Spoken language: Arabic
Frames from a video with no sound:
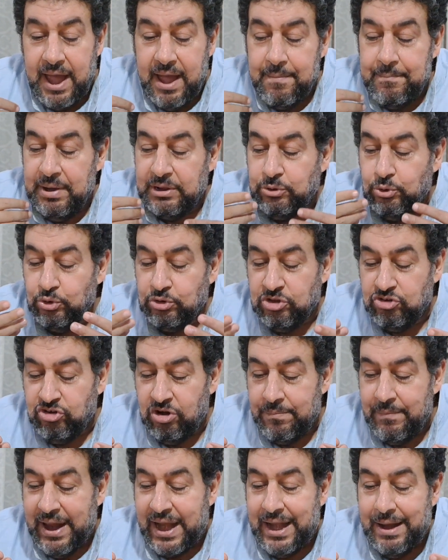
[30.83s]
ما دقتش
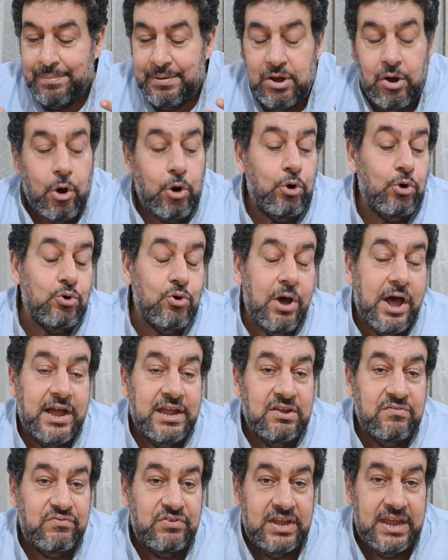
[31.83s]
المهلبيه واقول لكم
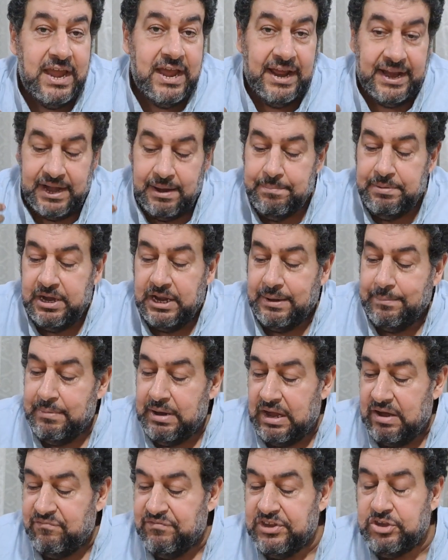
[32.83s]
رايي فيها احنا
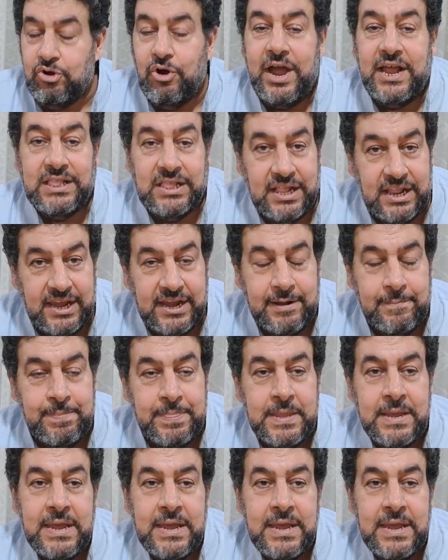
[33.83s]
بنعمل الفيديوهات ليه